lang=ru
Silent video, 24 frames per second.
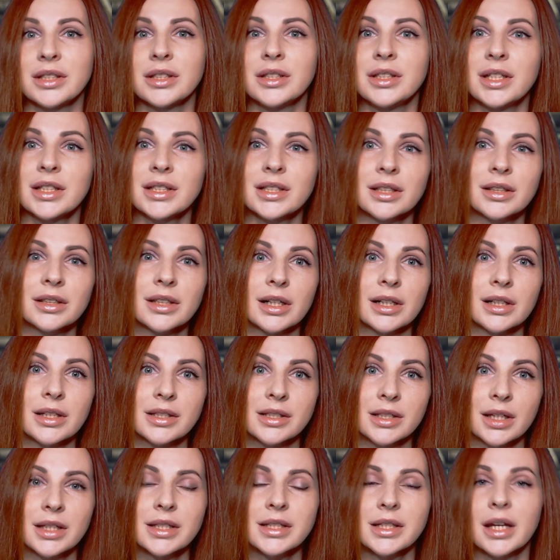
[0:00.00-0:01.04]

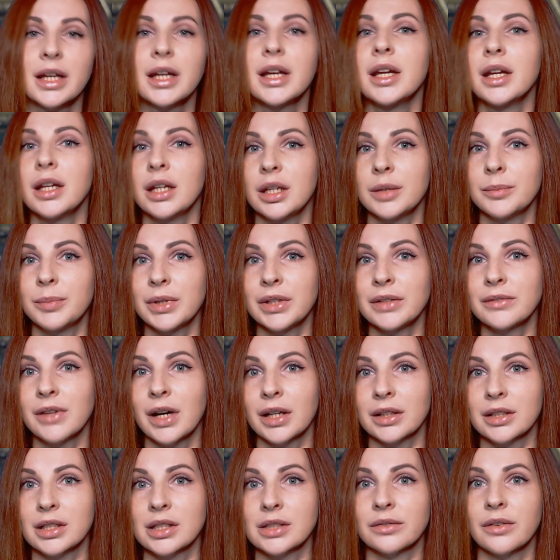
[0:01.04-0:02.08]
децентрализация и
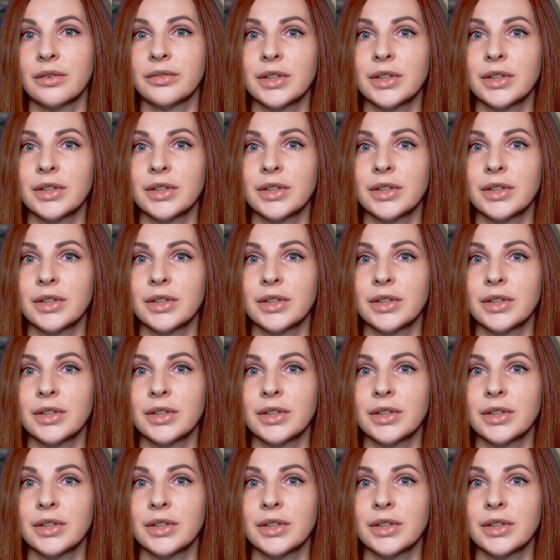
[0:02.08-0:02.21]
приватность.